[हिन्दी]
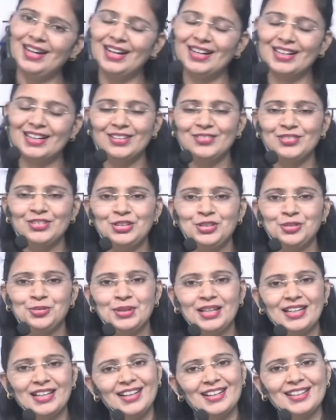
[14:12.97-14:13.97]
अगले वीडियो
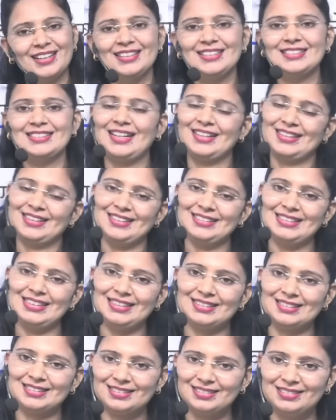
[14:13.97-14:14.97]
में अगले सेट के
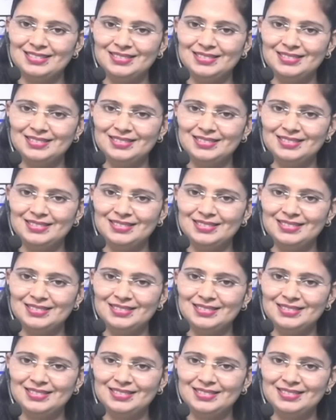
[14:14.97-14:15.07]
साथ